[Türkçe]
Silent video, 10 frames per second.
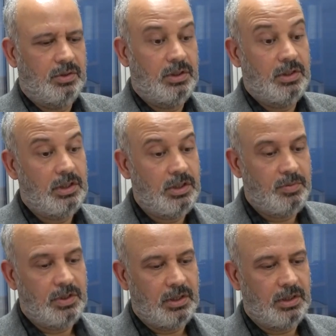
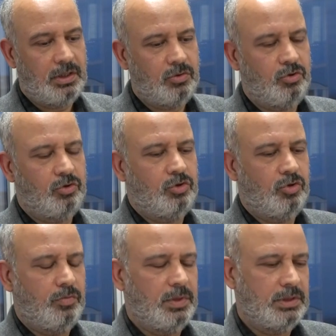iyi binalara
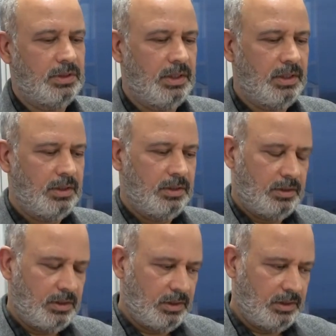dönüştürülmesine
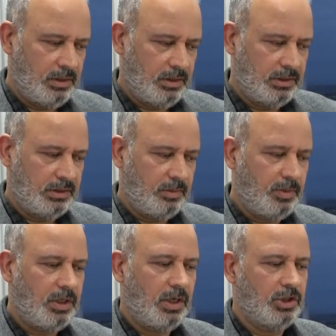
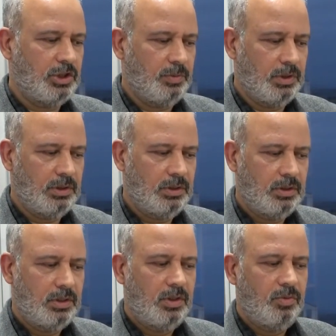zaman harcamalı.
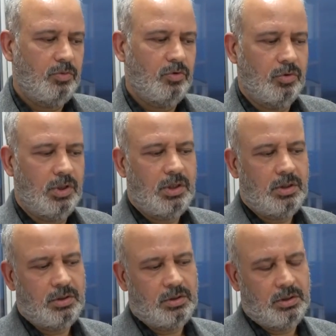
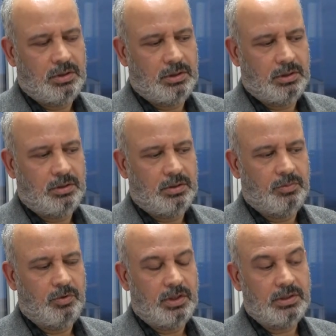Bununla ee,
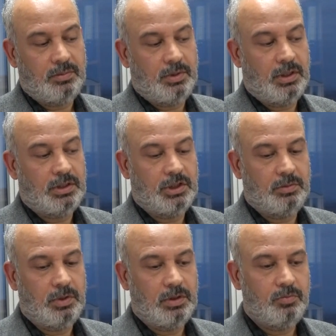buna zaman
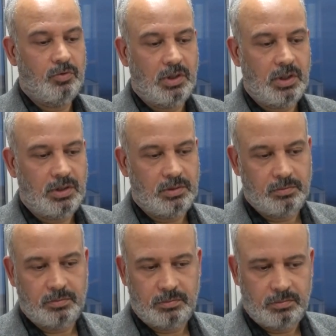harcanmalı, buna
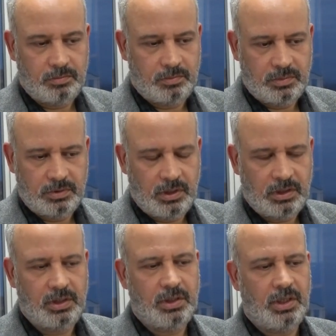
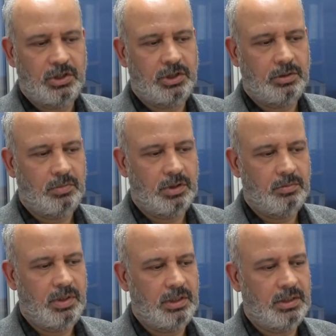nakit
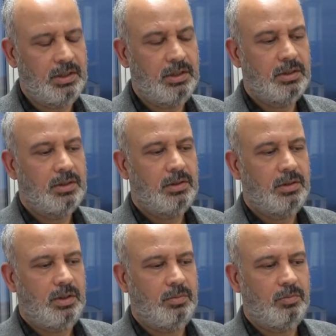harcanmalı belki.
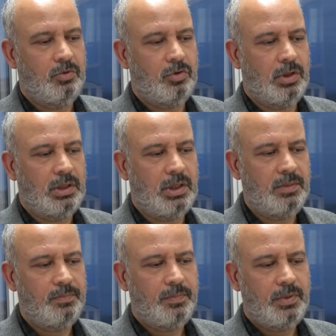Ee,
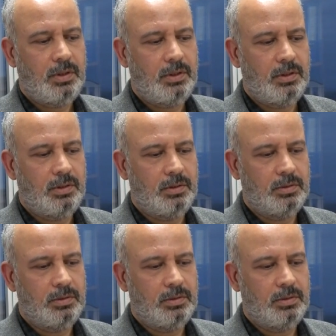mutlaka e,